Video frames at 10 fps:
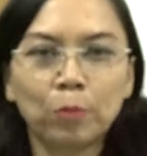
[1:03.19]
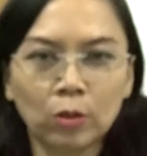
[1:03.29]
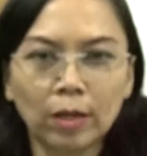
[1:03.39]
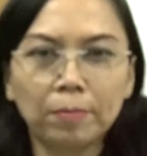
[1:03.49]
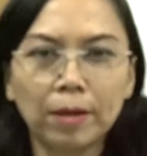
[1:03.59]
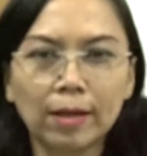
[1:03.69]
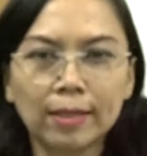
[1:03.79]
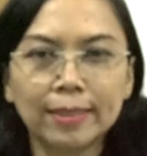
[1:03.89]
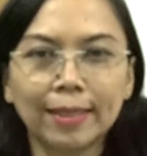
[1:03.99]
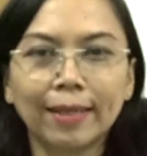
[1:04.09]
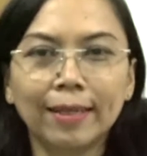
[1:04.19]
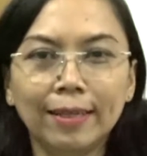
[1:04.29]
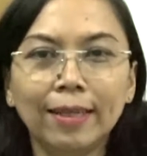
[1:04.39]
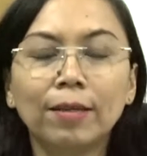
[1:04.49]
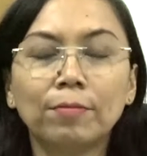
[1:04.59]
Program Bangga Kencana
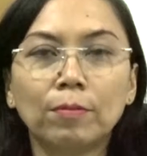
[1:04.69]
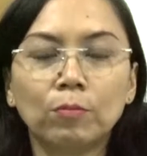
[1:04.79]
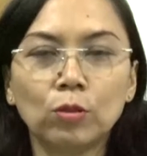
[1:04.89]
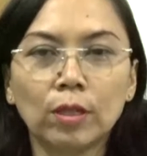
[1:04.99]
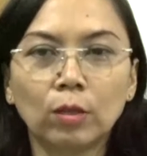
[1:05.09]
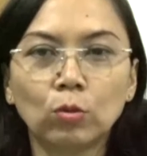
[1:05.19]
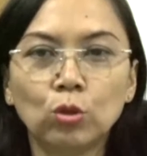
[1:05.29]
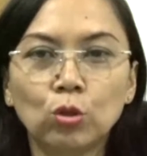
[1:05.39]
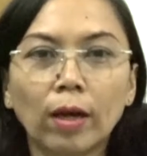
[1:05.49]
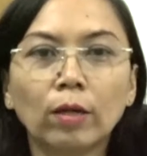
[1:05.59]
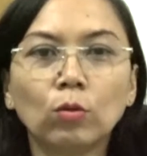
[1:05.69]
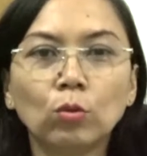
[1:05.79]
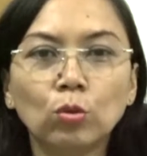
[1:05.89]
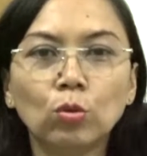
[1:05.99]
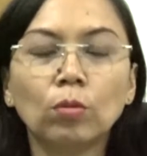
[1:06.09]
ini mempunyai tujuan
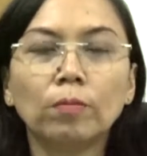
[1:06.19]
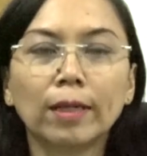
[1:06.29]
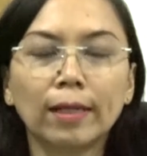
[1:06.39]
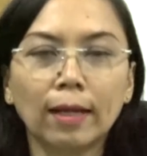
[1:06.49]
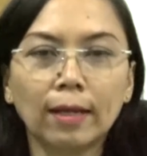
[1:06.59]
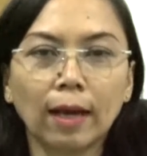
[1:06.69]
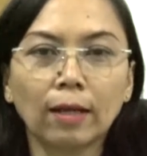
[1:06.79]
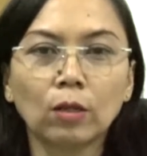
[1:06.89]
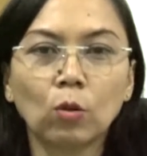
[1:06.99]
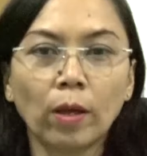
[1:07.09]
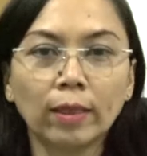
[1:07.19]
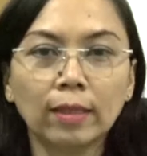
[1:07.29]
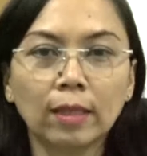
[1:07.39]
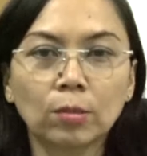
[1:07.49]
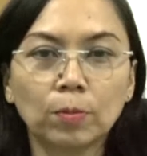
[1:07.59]
untuk mengendalikan
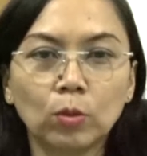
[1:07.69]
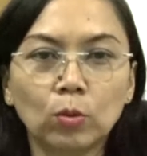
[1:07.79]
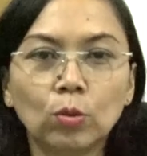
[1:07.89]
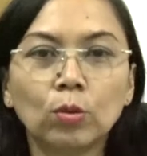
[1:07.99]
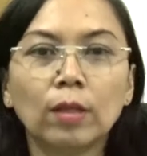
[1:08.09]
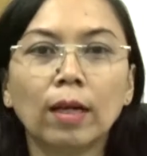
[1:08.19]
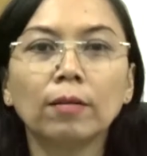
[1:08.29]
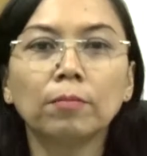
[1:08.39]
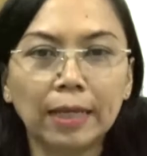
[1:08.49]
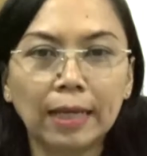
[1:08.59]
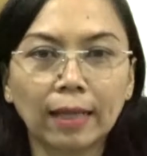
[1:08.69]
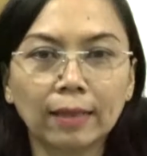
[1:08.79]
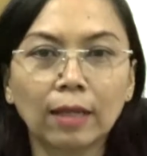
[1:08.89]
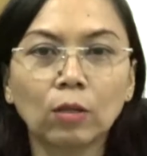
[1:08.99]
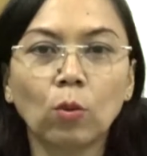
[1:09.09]
kuantitas penduduk dan
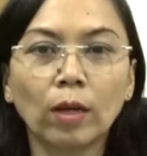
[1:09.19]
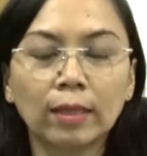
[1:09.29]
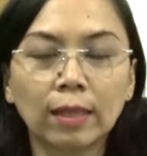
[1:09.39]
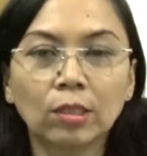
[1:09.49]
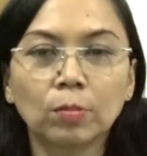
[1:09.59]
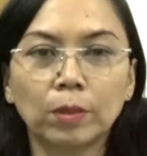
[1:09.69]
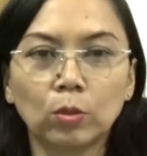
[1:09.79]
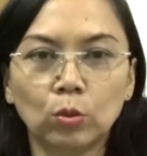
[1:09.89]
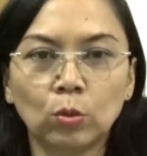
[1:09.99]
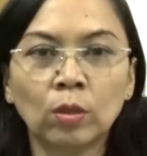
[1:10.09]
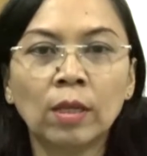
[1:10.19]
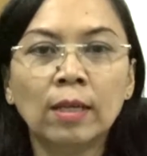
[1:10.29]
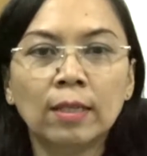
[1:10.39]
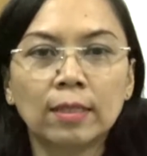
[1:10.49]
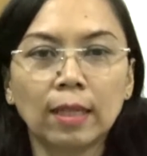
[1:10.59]
meningkatkan kualitas penduduk,
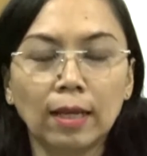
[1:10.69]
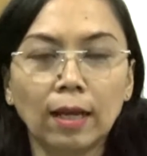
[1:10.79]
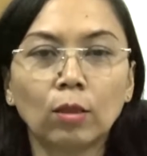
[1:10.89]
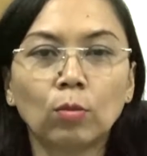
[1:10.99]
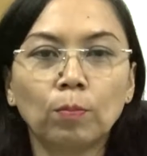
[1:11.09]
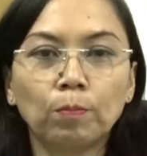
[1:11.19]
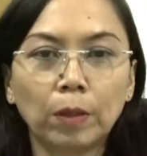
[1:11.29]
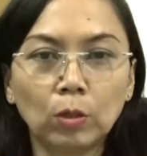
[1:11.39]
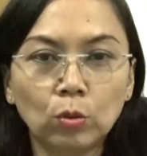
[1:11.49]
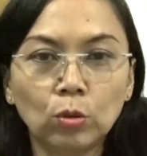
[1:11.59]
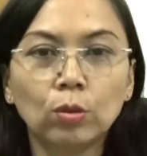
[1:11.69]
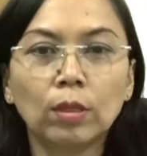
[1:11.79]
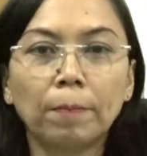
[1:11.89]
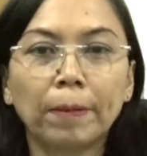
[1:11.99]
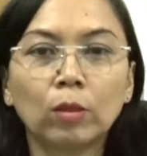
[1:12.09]
sehingga penduduk
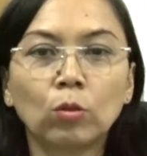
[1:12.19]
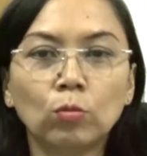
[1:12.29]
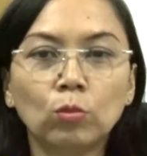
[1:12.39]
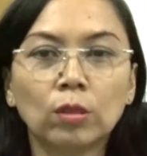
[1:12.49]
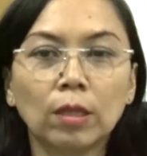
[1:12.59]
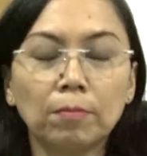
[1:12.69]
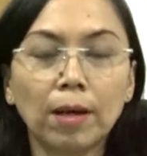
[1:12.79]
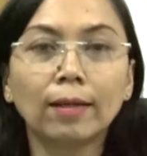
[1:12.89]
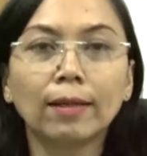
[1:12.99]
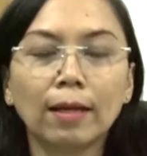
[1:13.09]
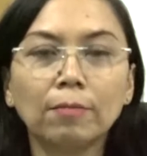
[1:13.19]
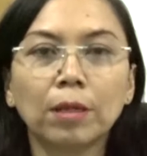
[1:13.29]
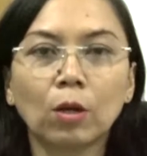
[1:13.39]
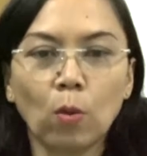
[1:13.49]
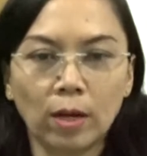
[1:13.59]
dapat tumbuh seimbang dan
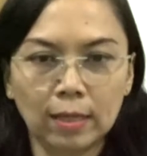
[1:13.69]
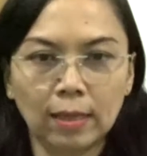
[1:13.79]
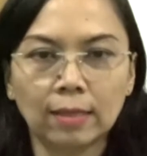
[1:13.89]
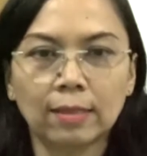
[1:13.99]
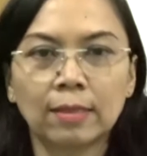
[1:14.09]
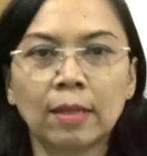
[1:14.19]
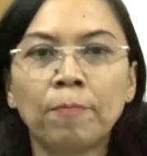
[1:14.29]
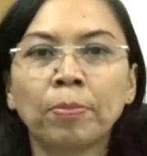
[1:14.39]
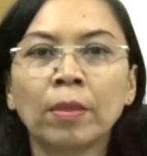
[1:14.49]
berkualitas.